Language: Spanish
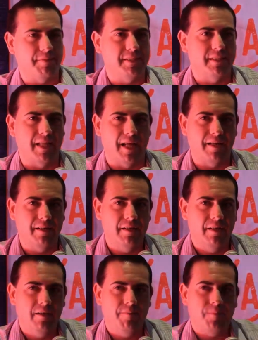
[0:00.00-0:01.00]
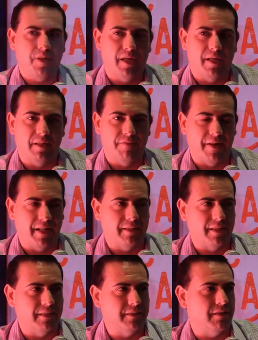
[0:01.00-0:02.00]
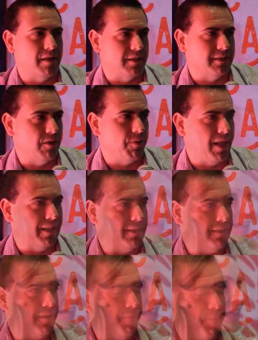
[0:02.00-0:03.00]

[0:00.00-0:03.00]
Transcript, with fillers: visitar eh, diferentes restaurantes.